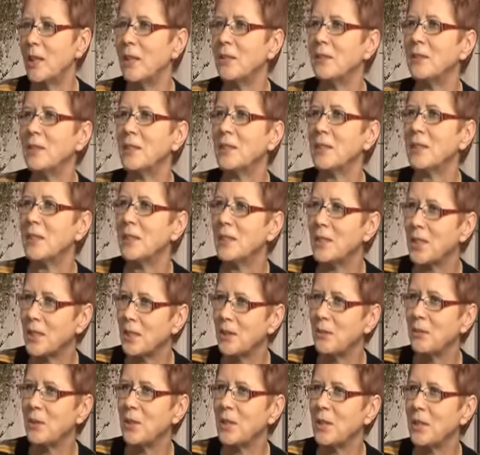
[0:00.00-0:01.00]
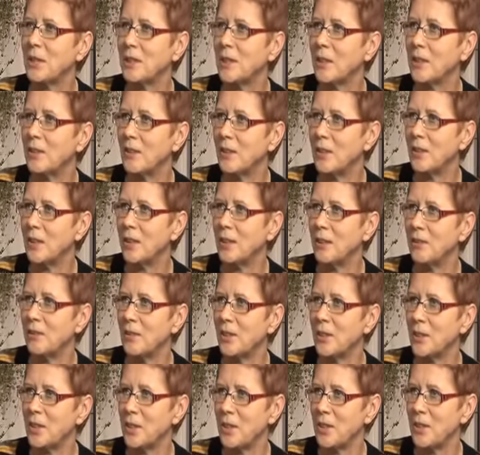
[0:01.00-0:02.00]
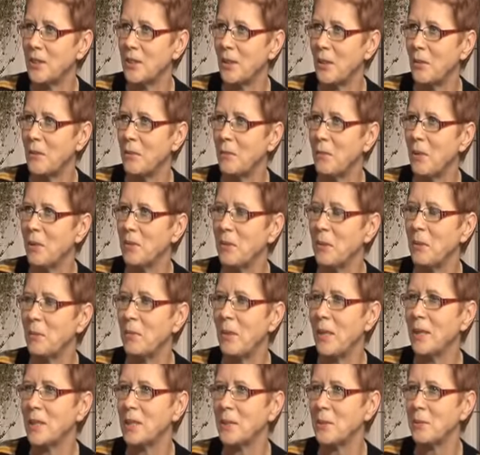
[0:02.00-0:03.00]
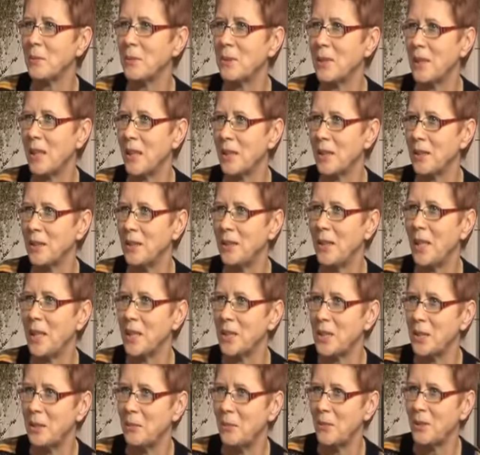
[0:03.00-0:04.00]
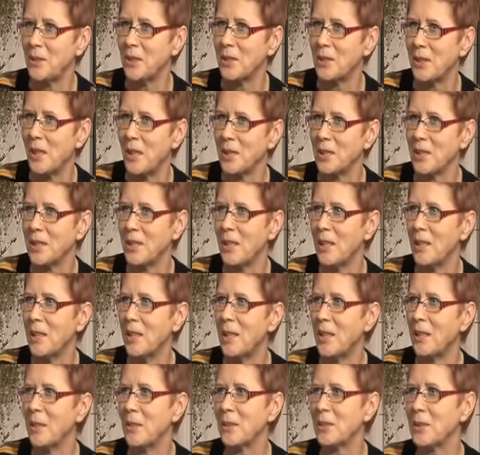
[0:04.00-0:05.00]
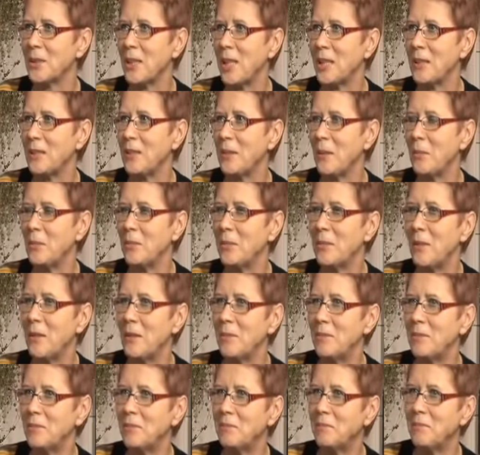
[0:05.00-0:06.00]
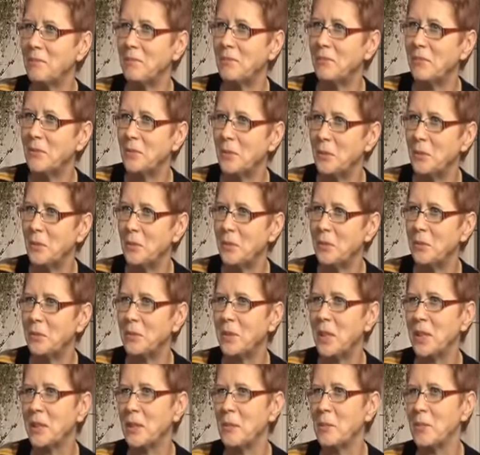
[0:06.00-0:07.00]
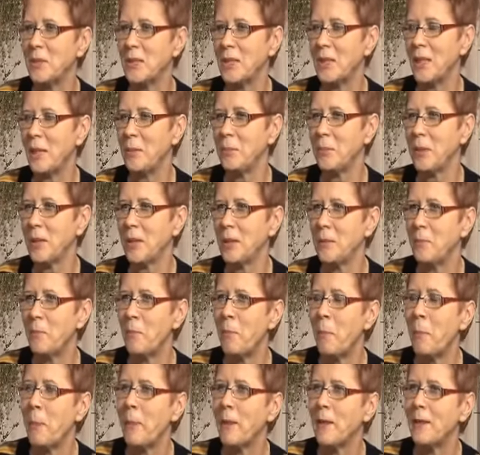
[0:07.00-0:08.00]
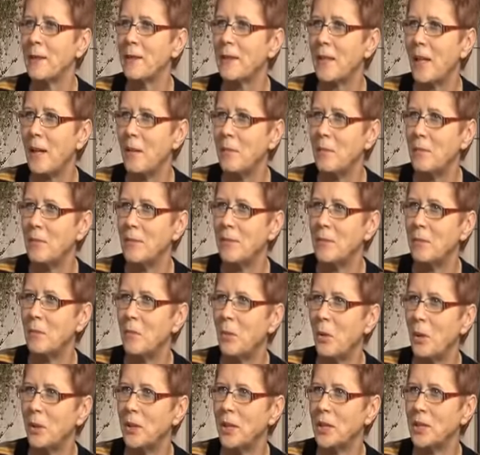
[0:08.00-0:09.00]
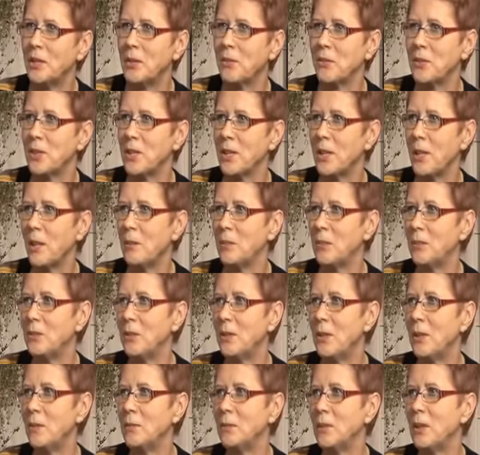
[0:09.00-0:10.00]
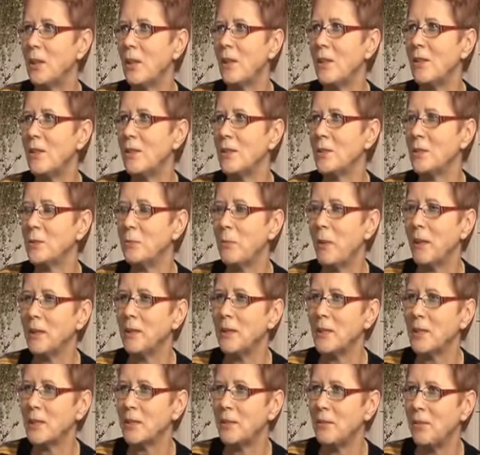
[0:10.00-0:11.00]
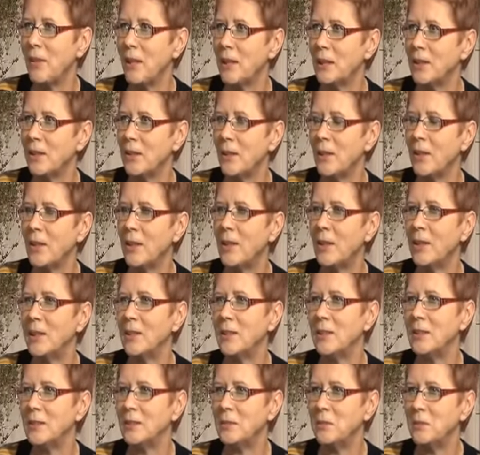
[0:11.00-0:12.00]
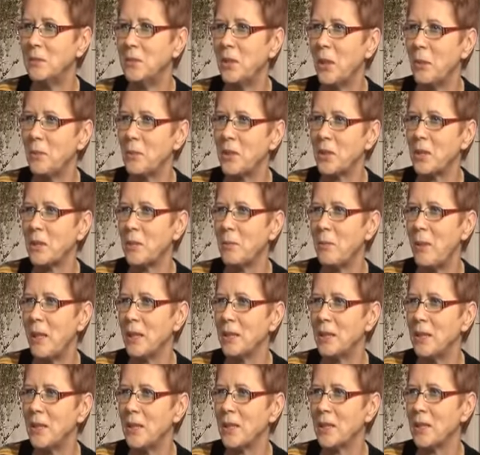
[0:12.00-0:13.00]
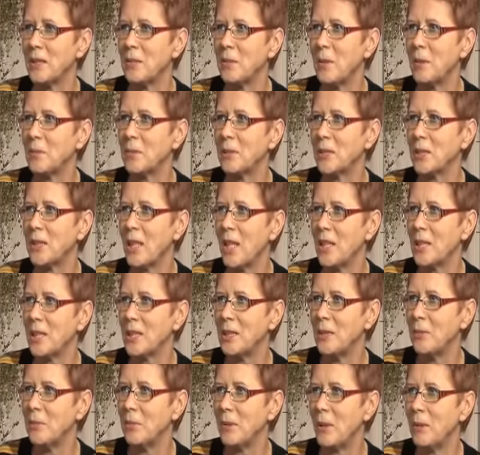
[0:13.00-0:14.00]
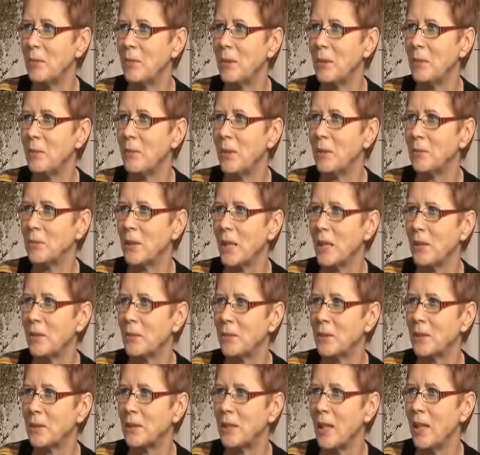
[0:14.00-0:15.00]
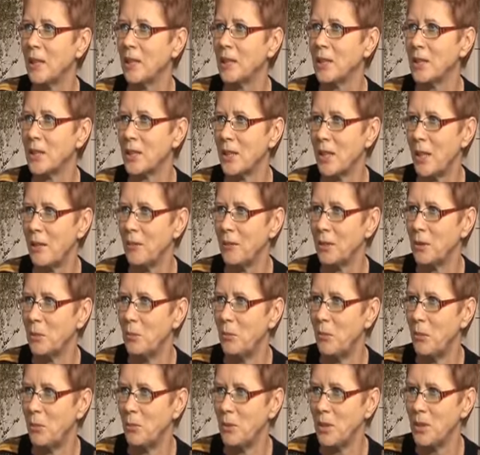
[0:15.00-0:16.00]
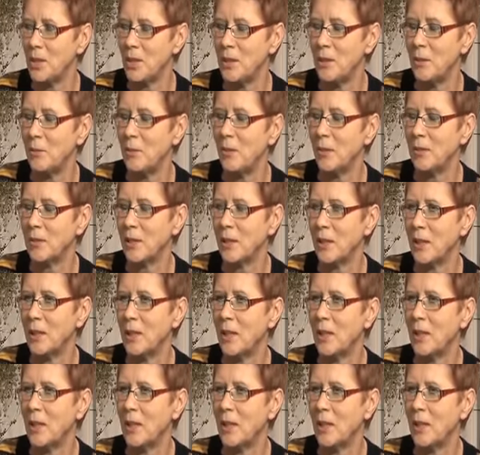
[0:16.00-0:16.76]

Więc rzeczywiście te dolegliwości są. Powiem Państwu tak, inaczej może zacznę. Ostatnio byłam w takim sklepie i tam młoda dziewczyna mówi do mnie, o Pani Stefanio, y, dobrze, że Pani jest, miałam straszny problem, mam taką zgagę, że nawet mówić nie mogę.